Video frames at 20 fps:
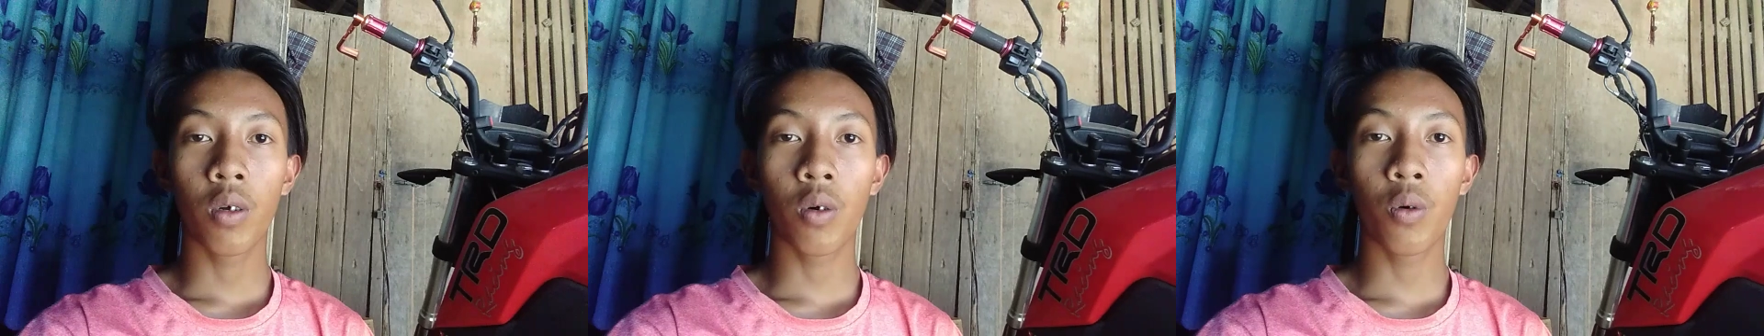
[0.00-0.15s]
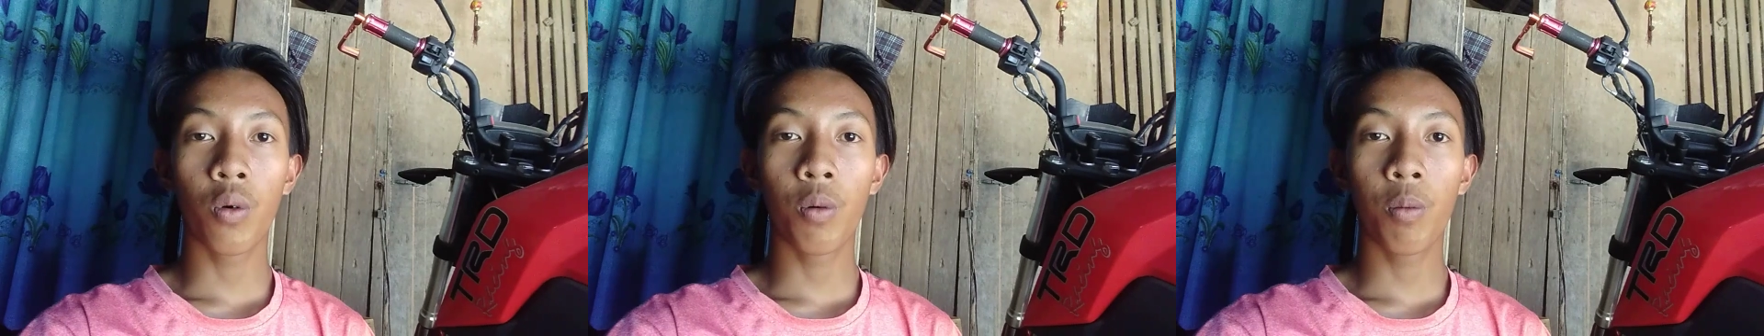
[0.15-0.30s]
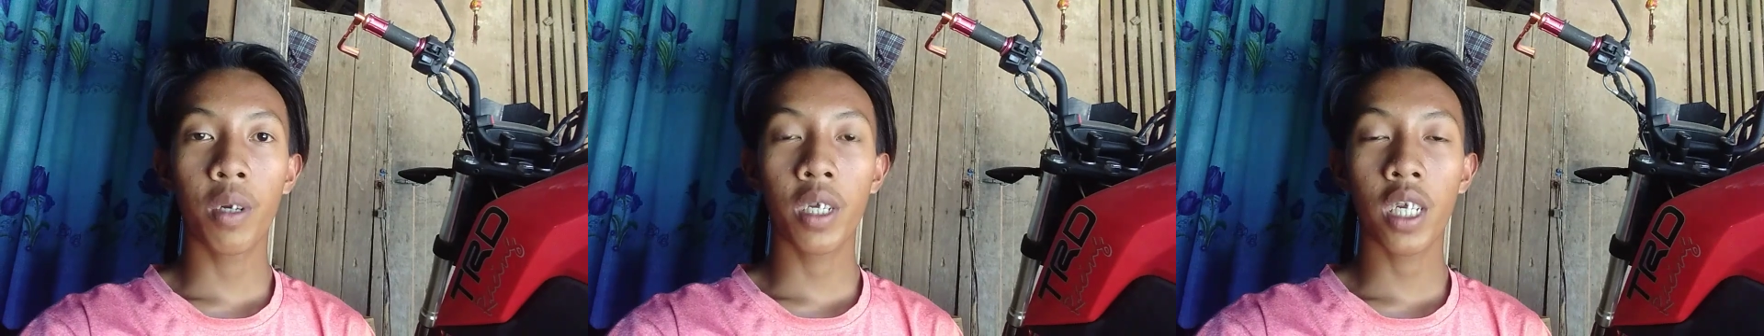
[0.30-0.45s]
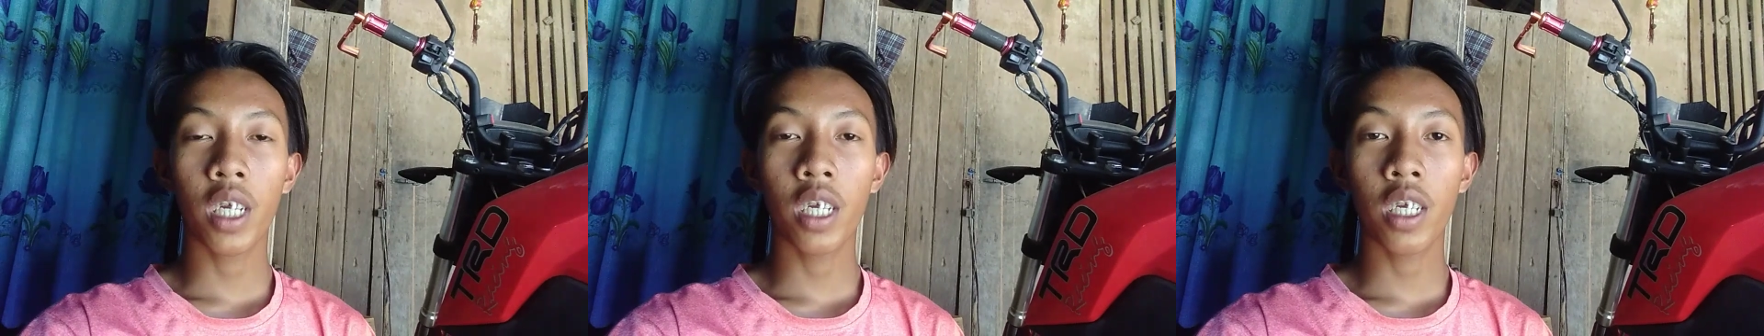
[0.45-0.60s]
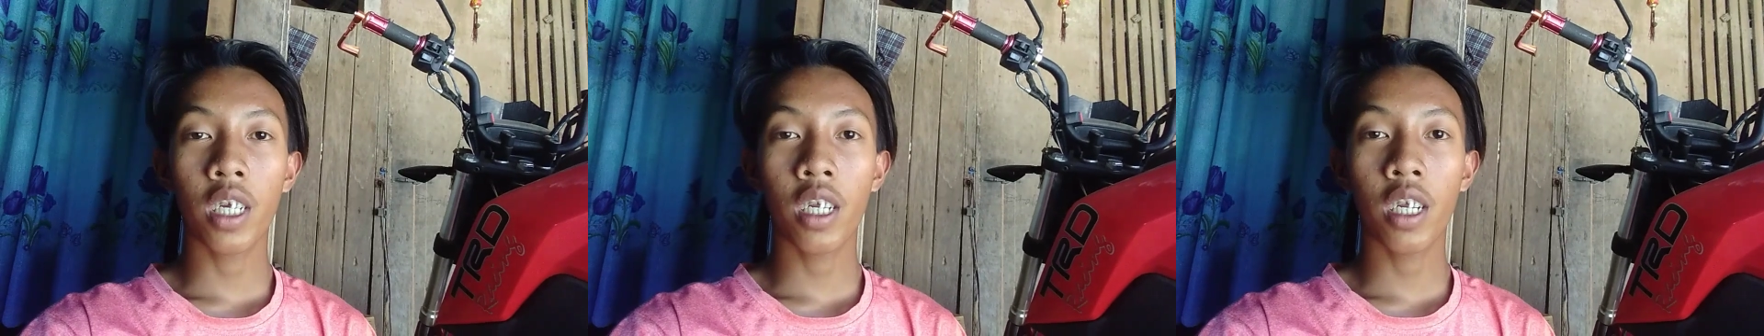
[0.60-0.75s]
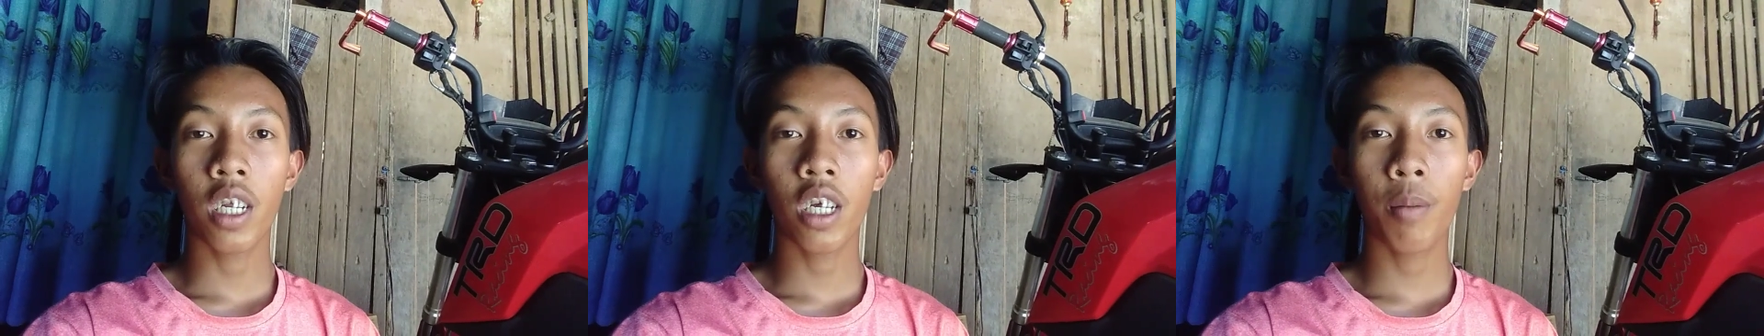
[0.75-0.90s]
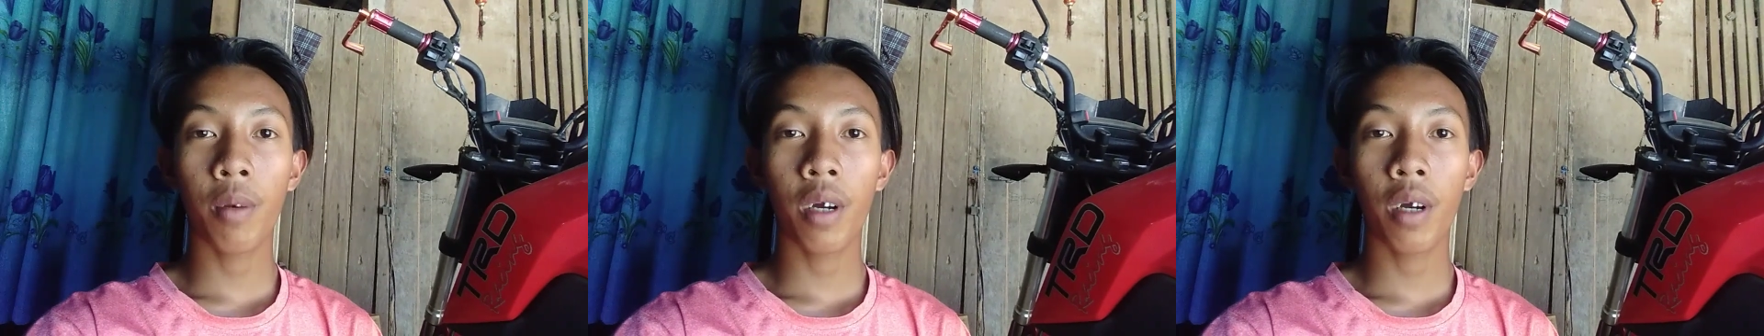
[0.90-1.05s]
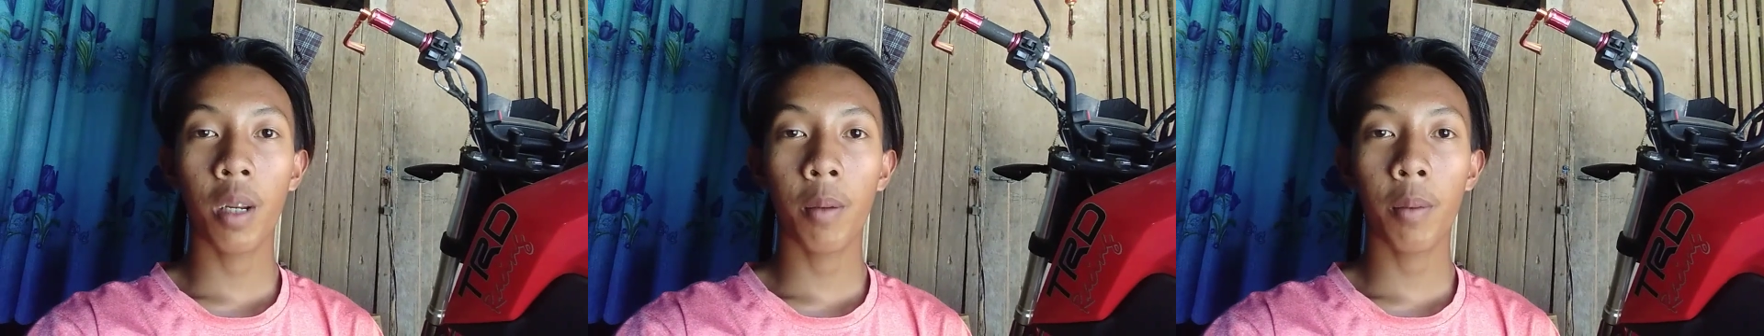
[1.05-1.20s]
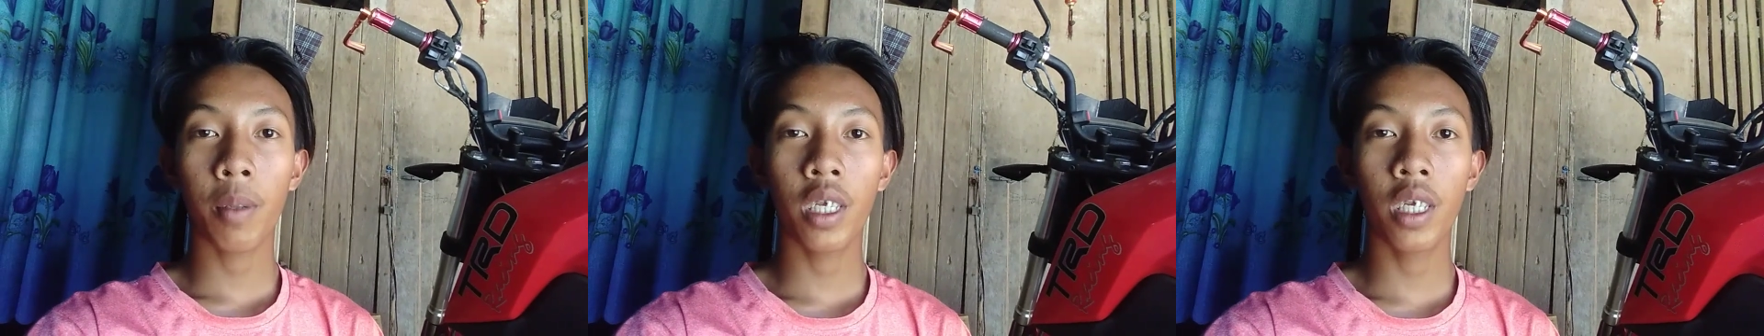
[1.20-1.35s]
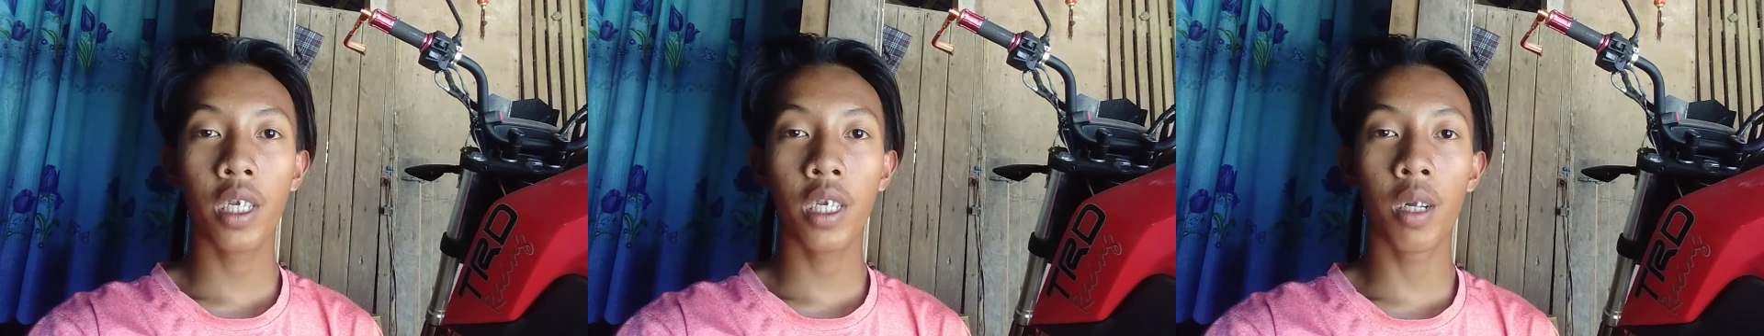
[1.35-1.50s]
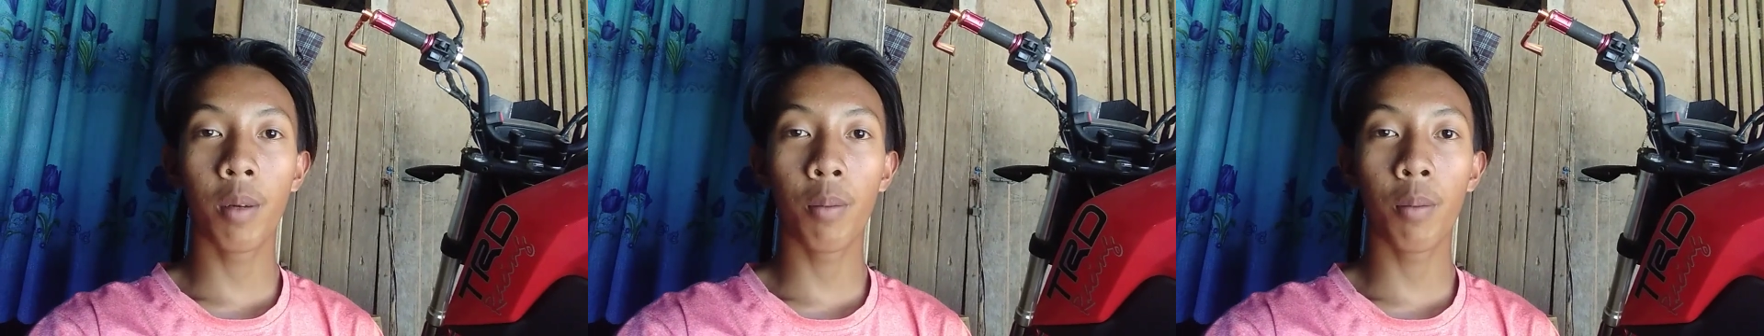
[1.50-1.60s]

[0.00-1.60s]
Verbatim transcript: So, pasensya na kayo mga kalapatids.